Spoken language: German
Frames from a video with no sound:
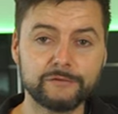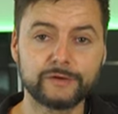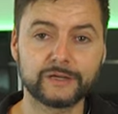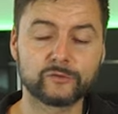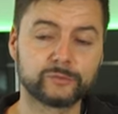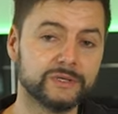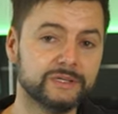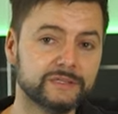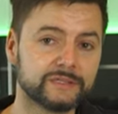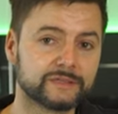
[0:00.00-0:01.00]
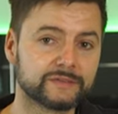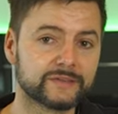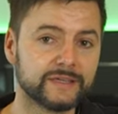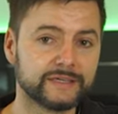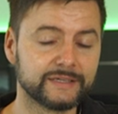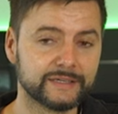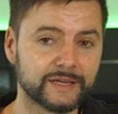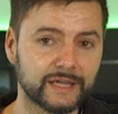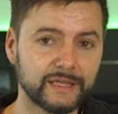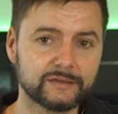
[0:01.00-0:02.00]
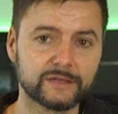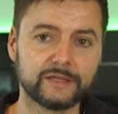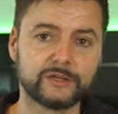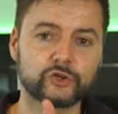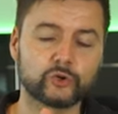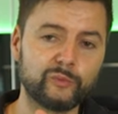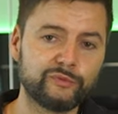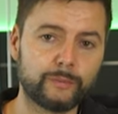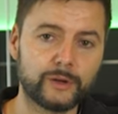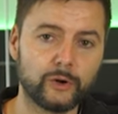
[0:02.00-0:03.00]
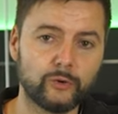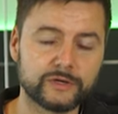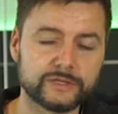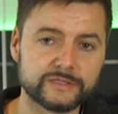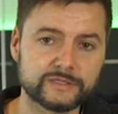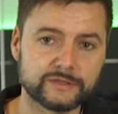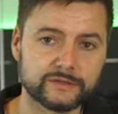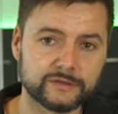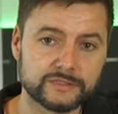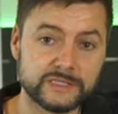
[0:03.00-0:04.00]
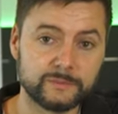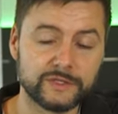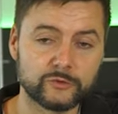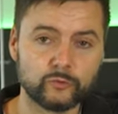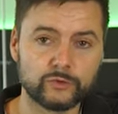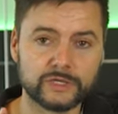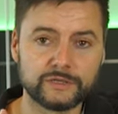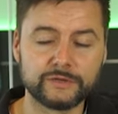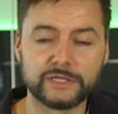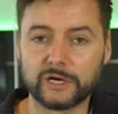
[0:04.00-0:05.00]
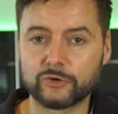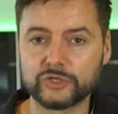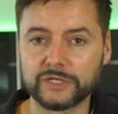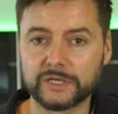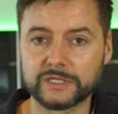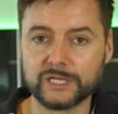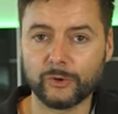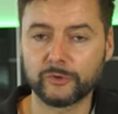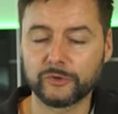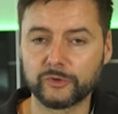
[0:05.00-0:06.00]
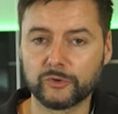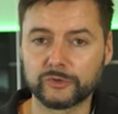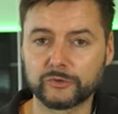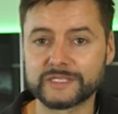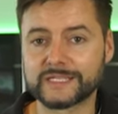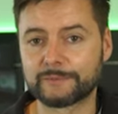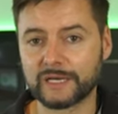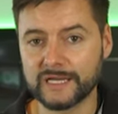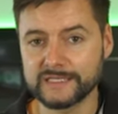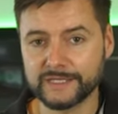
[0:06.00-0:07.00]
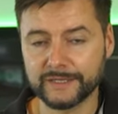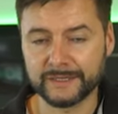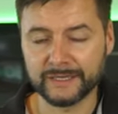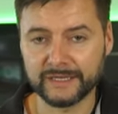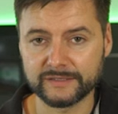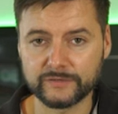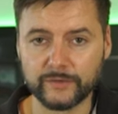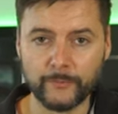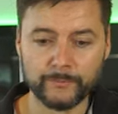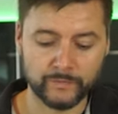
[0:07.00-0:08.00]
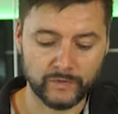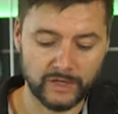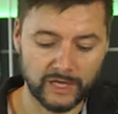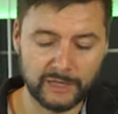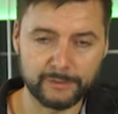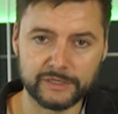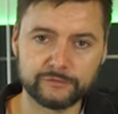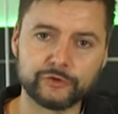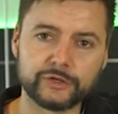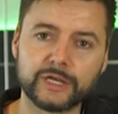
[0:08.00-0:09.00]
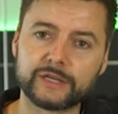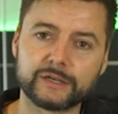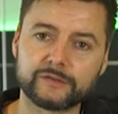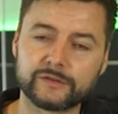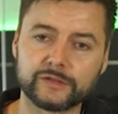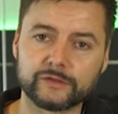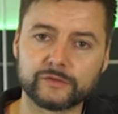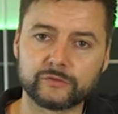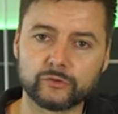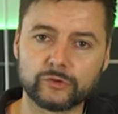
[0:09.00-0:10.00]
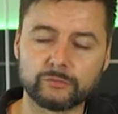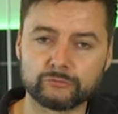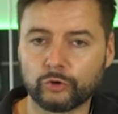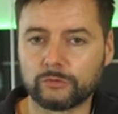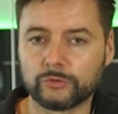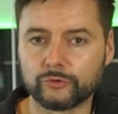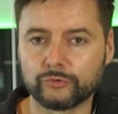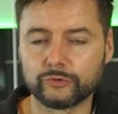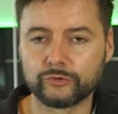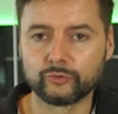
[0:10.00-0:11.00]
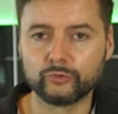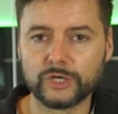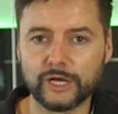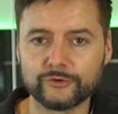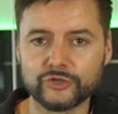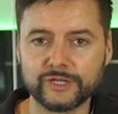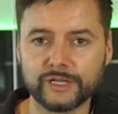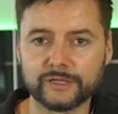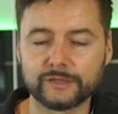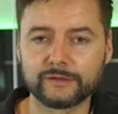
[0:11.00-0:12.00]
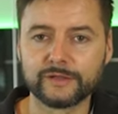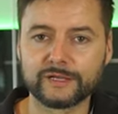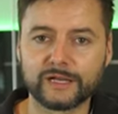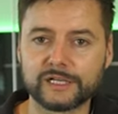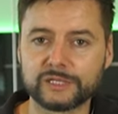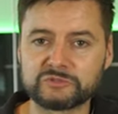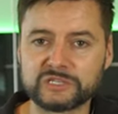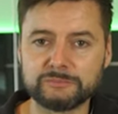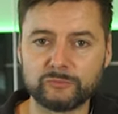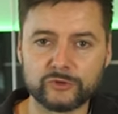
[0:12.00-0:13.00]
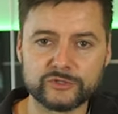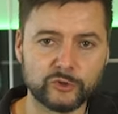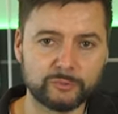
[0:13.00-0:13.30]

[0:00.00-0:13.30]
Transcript: einfach zu bedienendes Gerät. Stromverbrauch ist äh, ziemlich gut. Ich finde, die Lautstärke ist auch noch in Ordnung. Es gibt leisere Geräte, aber ich finde, das hier ist ähm, ja, eine, eine gute Lautstärke. Gerade im Sleep-Modus